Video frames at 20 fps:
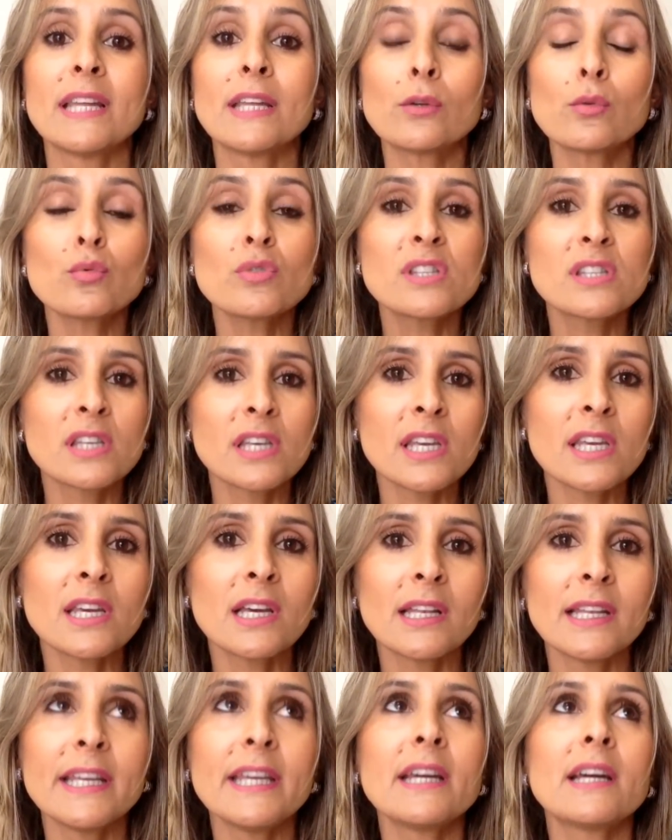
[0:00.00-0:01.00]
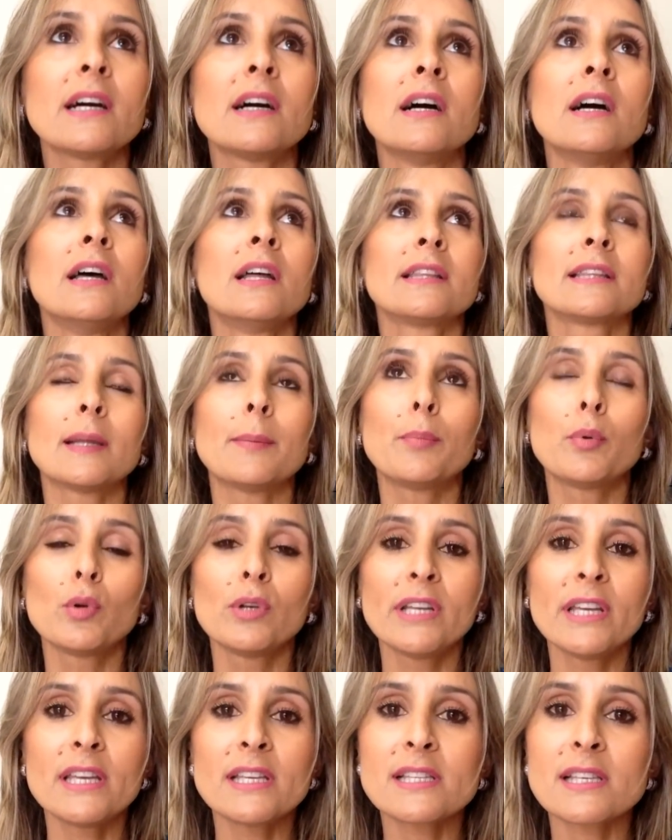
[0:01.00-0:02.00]
denuncia, liga na
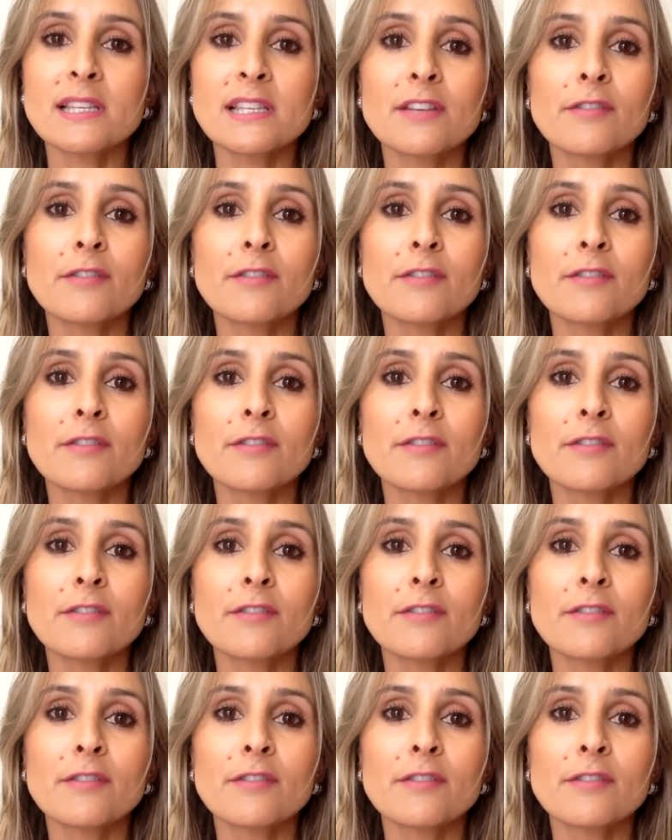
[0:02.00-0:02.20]
polícia,